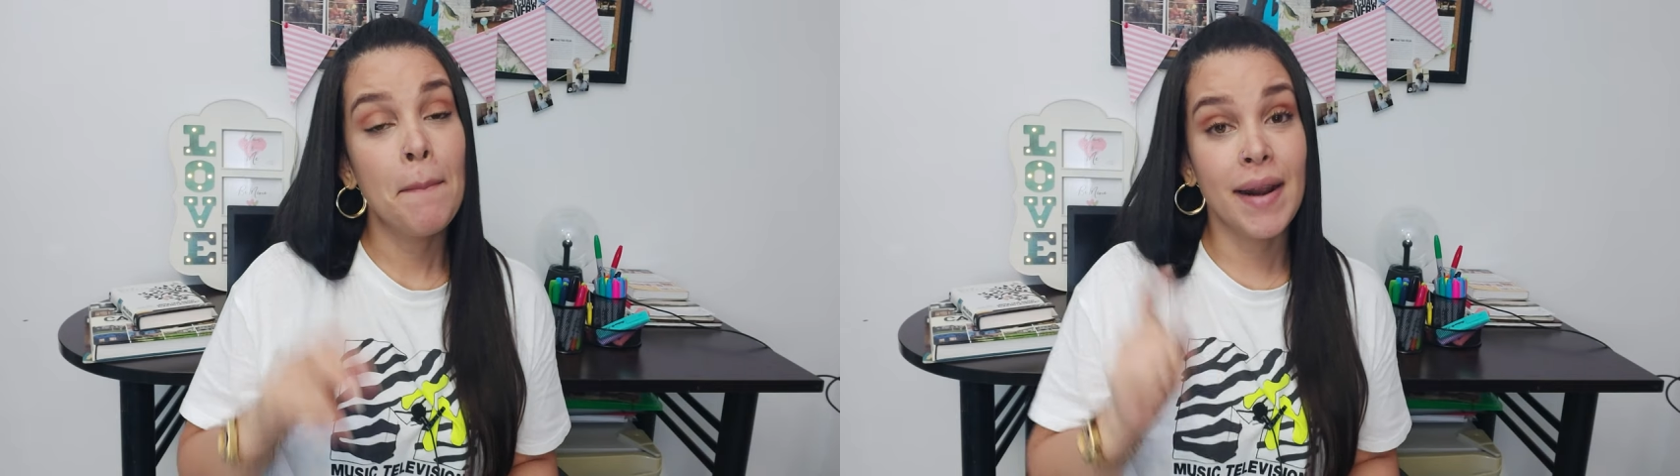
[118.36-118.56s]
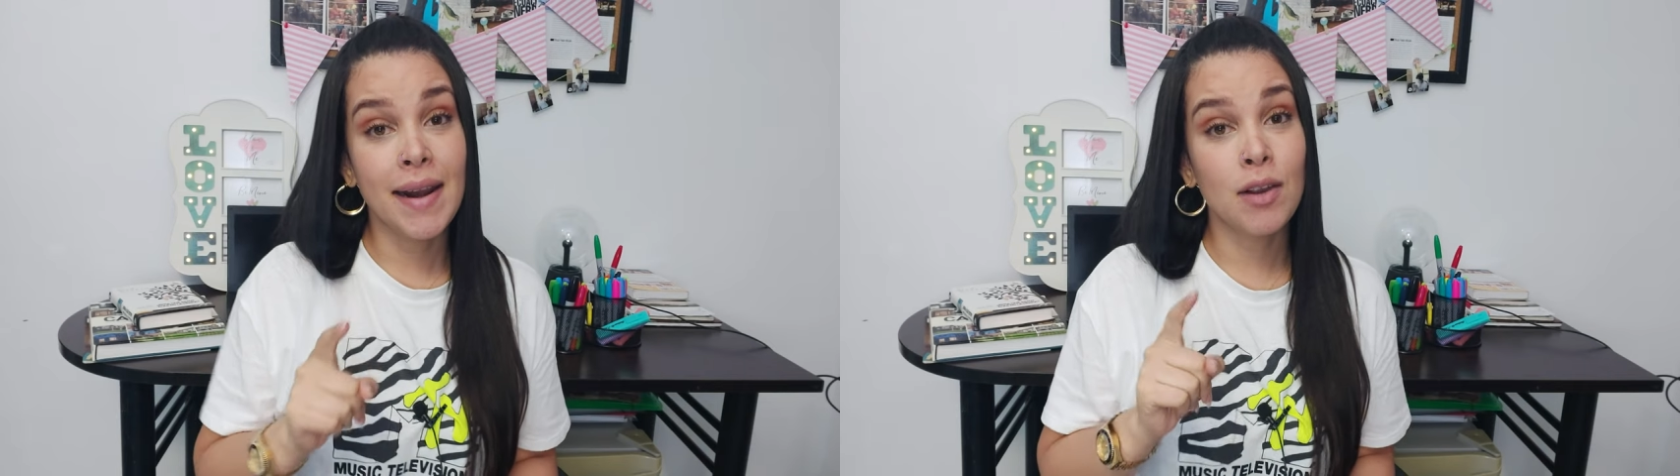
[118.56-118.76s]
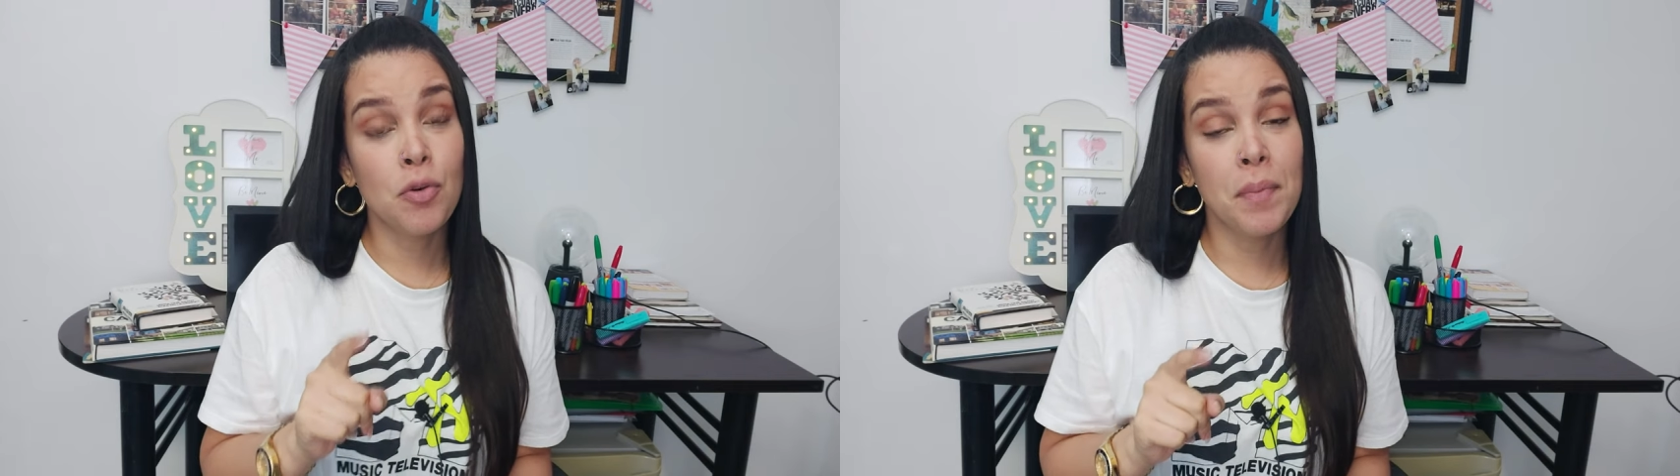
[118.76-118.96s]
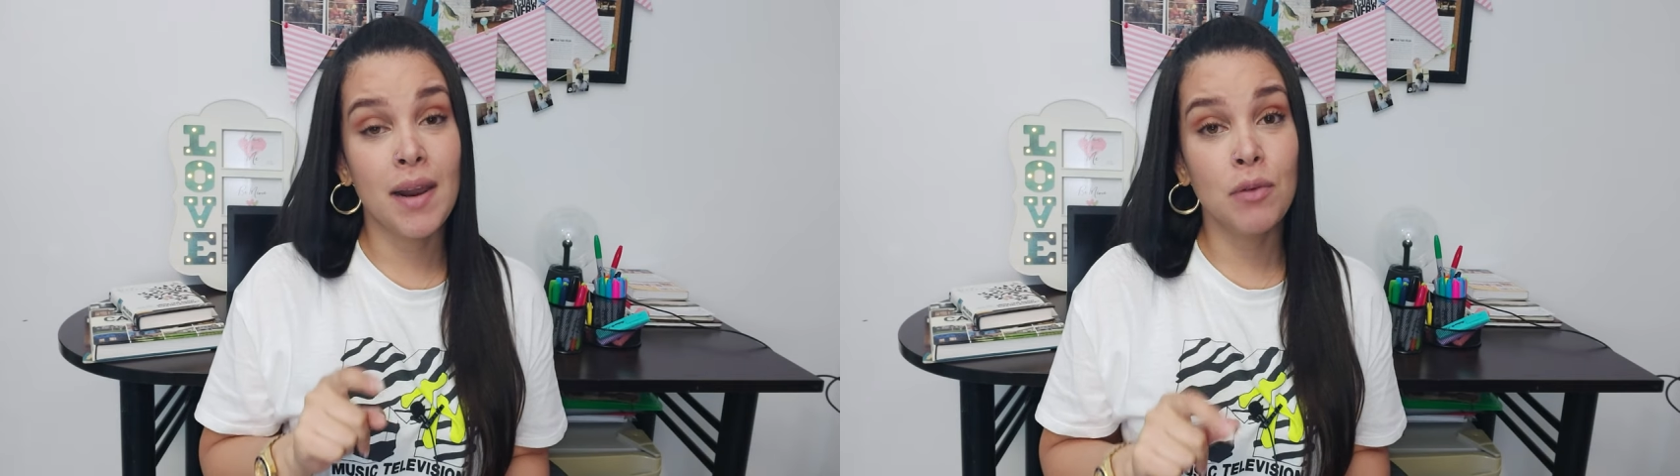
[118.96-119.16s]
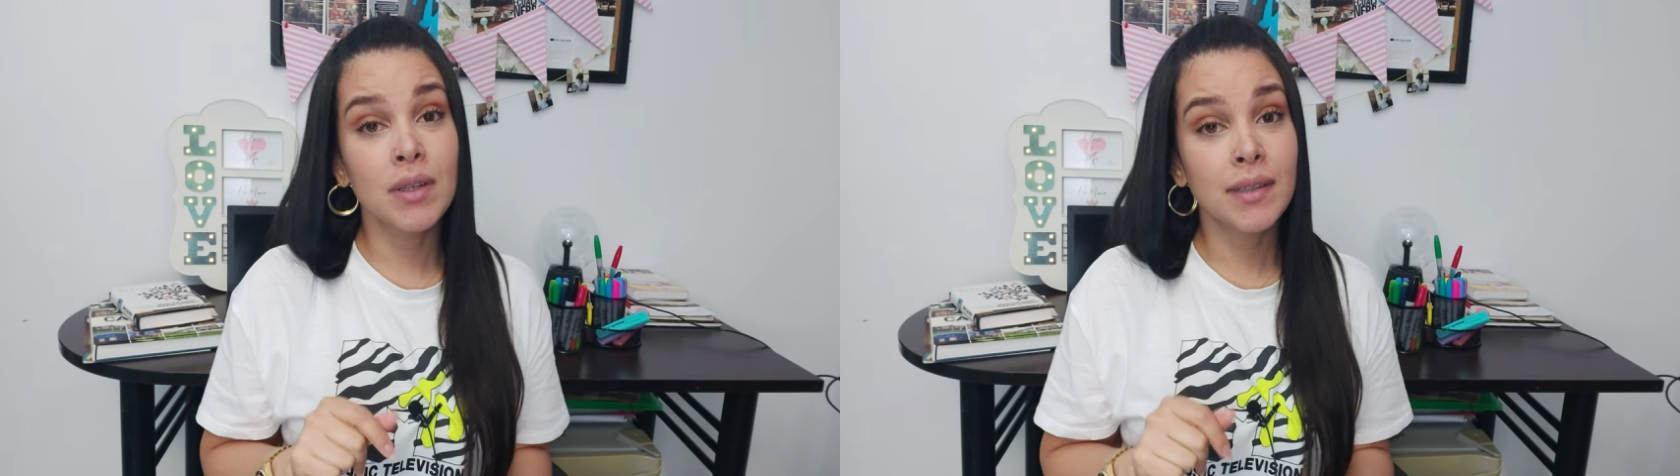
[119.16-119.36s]
Para
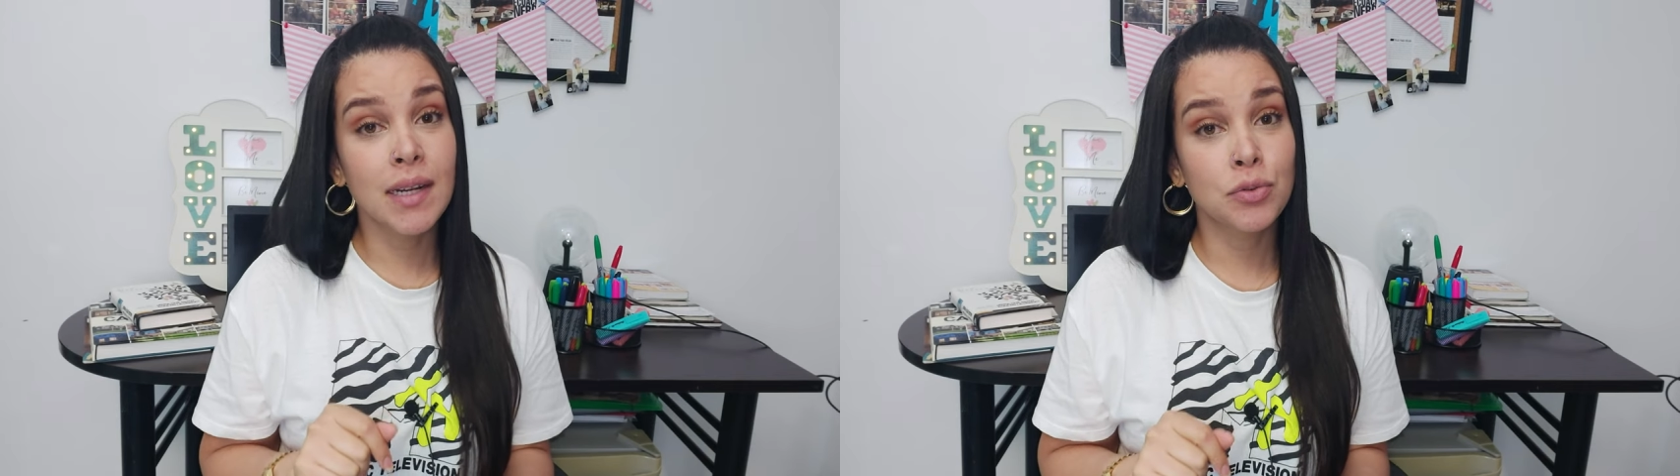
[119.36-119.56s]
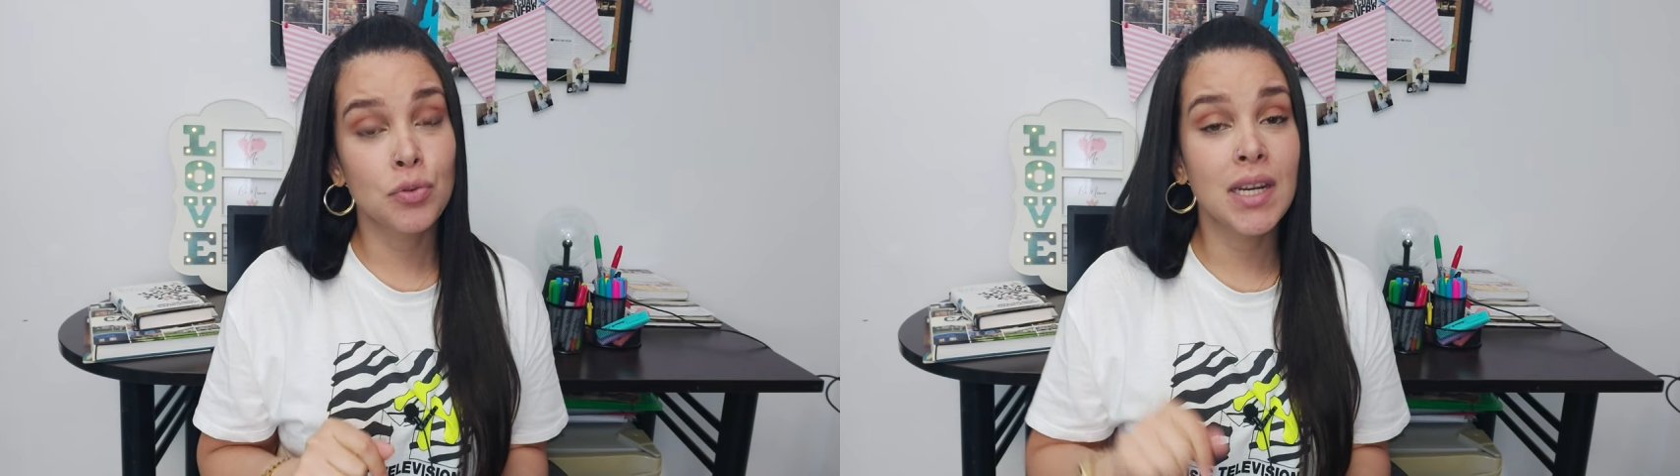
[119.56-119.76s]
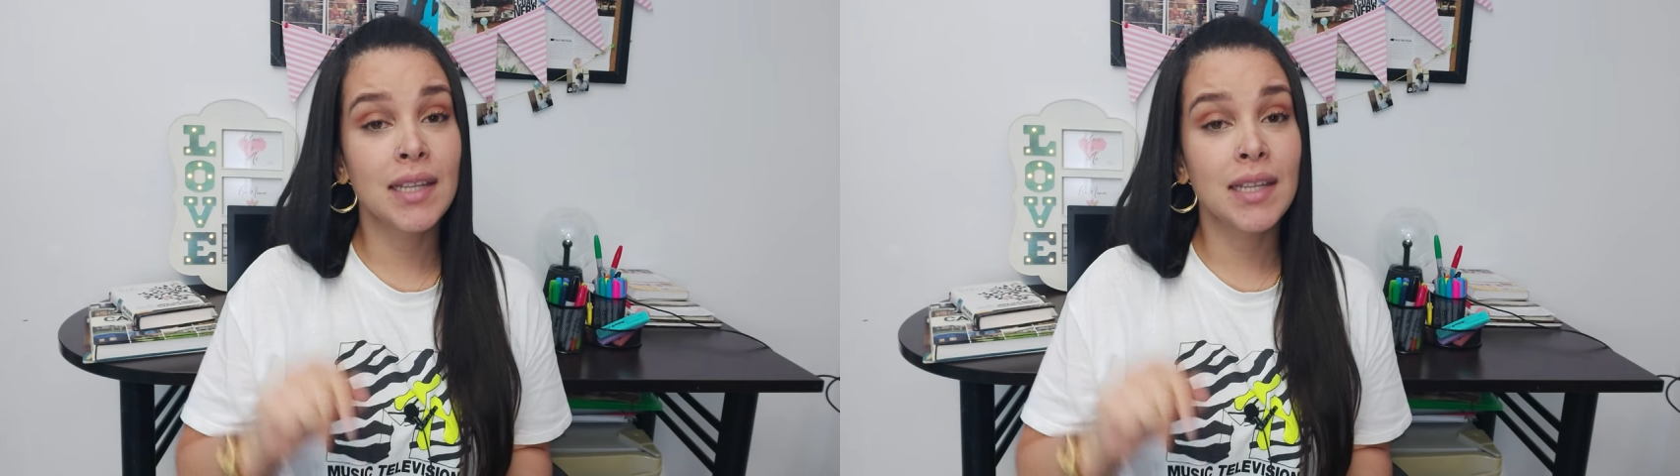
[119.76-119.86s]
recuperar nuestras uñas